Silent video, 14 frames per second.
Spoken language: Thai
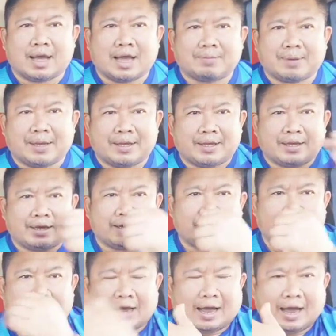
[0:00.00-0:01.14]
ให้ไป
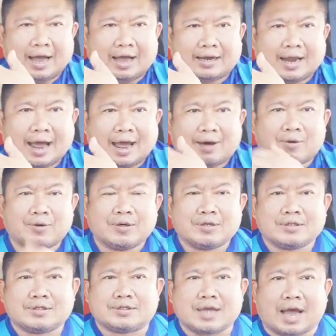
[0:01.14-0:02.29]
5ดาว
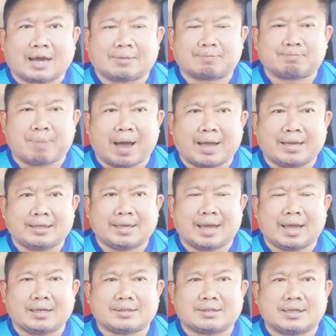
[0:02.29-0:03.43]
จัดไป
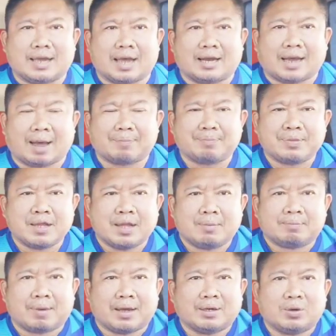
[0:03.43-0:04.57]
ให้เสียนะครับ
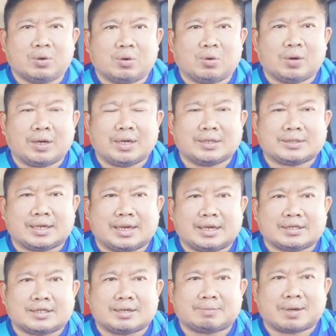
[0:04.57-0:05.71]
ไปดูคู่ที่
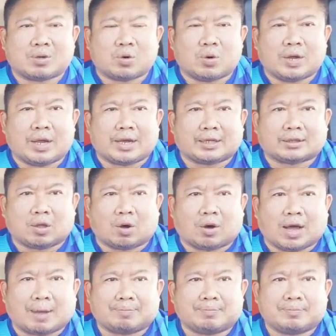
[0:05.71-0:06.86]
4ซึ่งเป็นคู่เอกกันต่อ
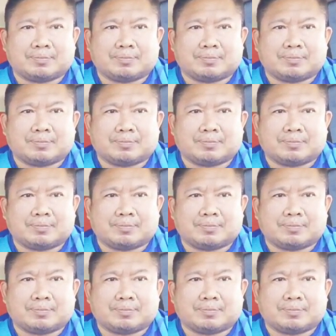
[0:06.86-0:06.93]
ครับ